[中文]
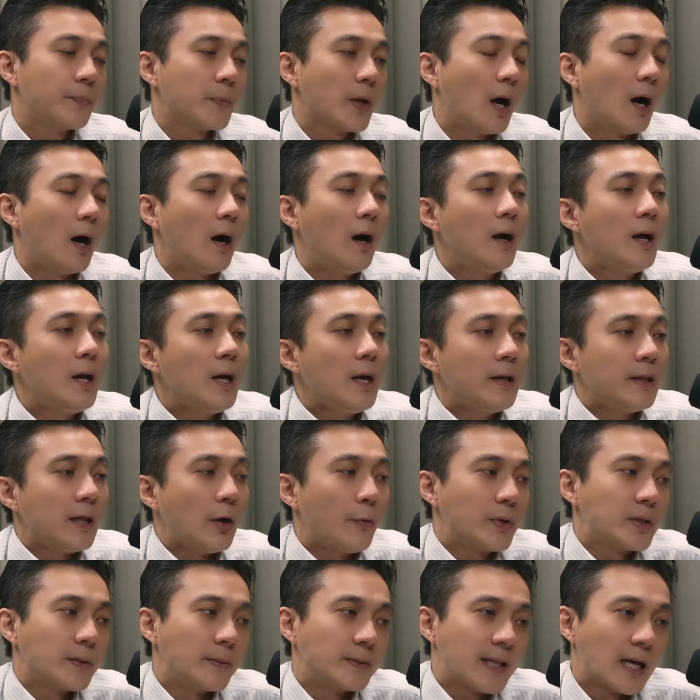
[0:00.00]
好，那
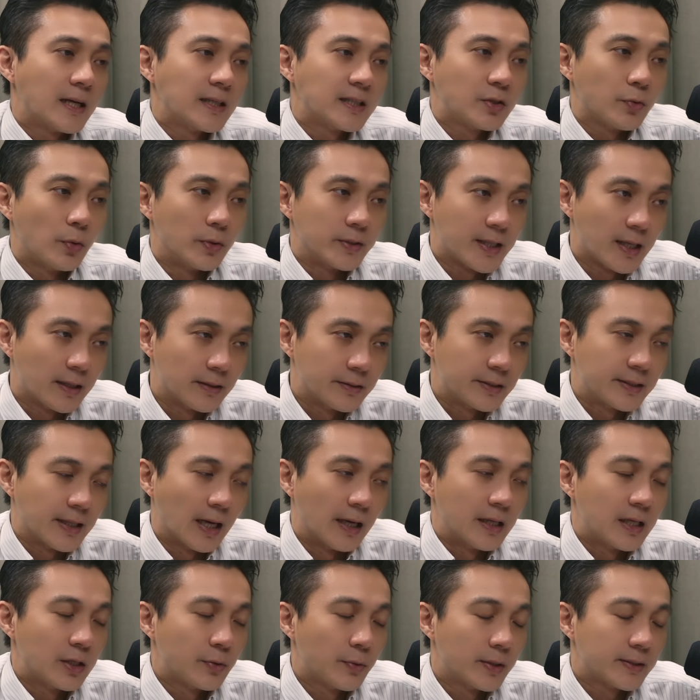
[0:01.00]
为什么当时我这样
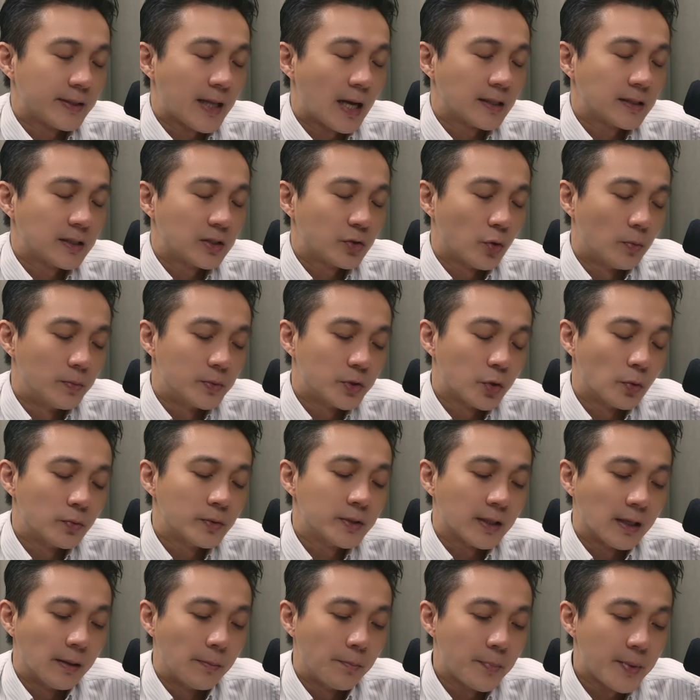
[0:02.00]
讲？因为当时我们从
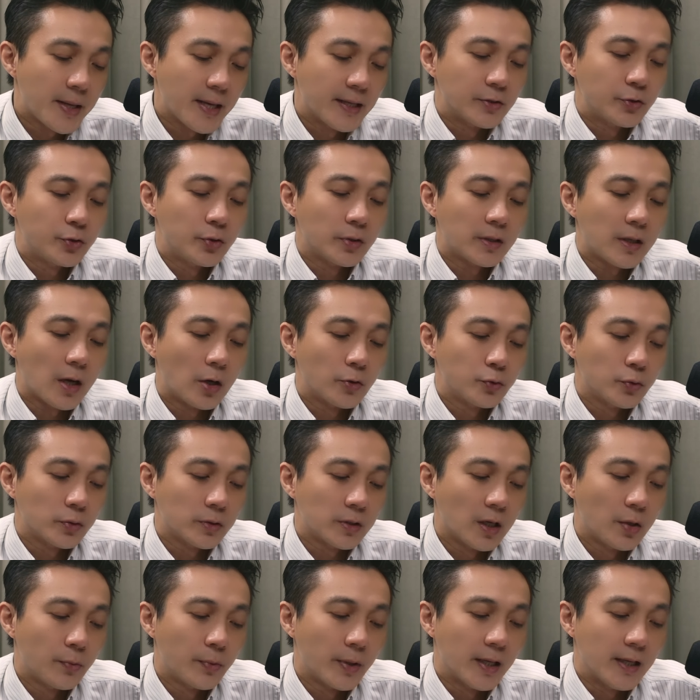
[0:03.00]
整个面去告诉
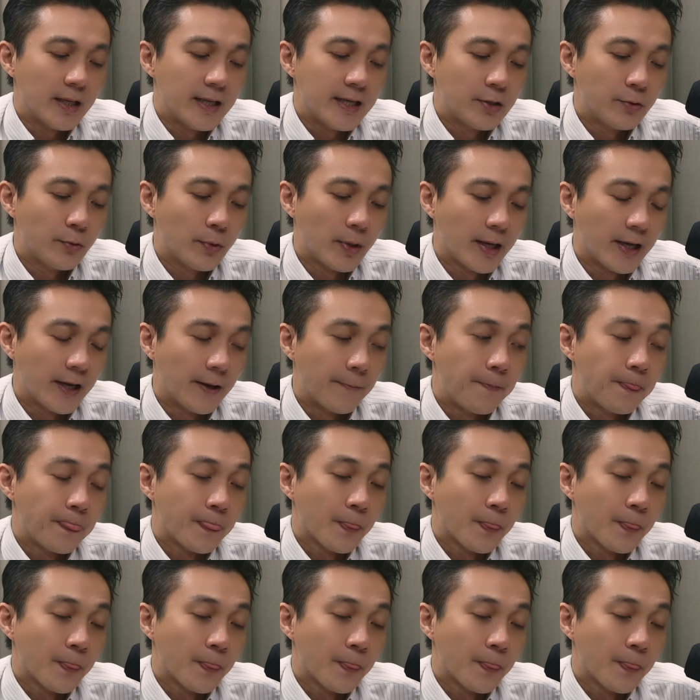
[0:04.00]
各位，因为。